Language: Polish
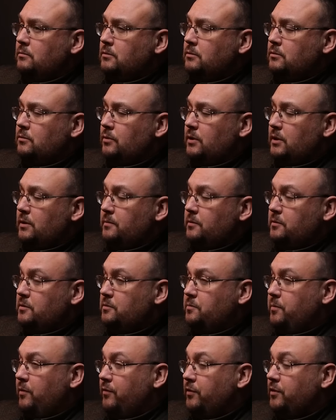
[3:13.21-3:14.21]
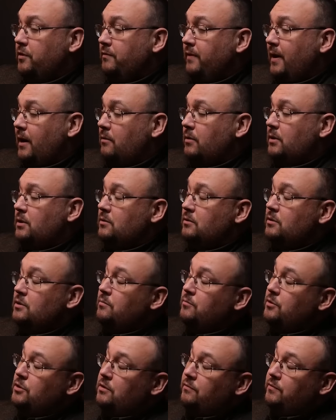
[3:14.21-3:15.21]
które spowodowały to, że
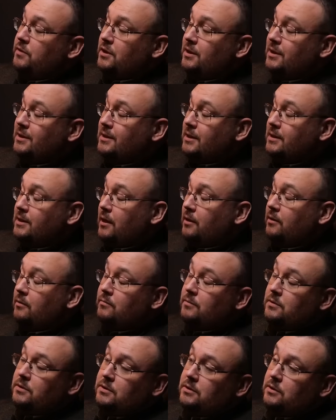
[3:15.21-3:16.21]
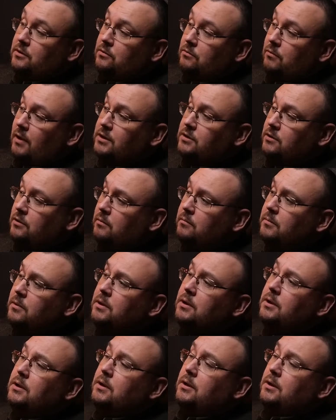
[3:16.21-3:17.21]
myśliwi się nie zgadzają z sytuacją
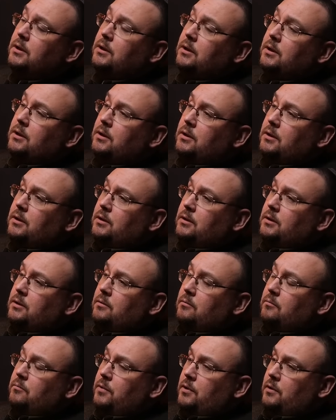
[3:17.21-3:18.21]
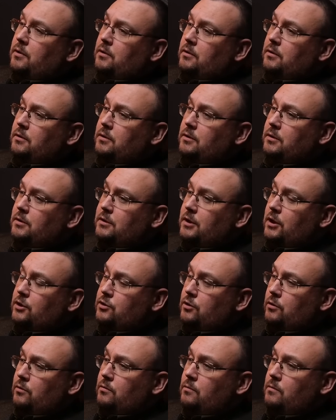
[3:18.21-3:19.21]
bo
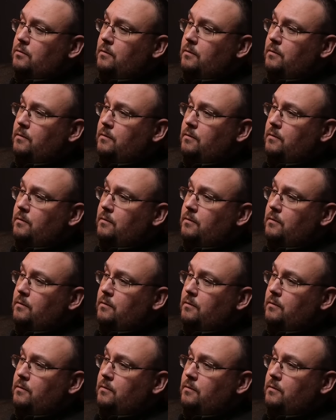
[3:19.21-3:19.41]
zaczął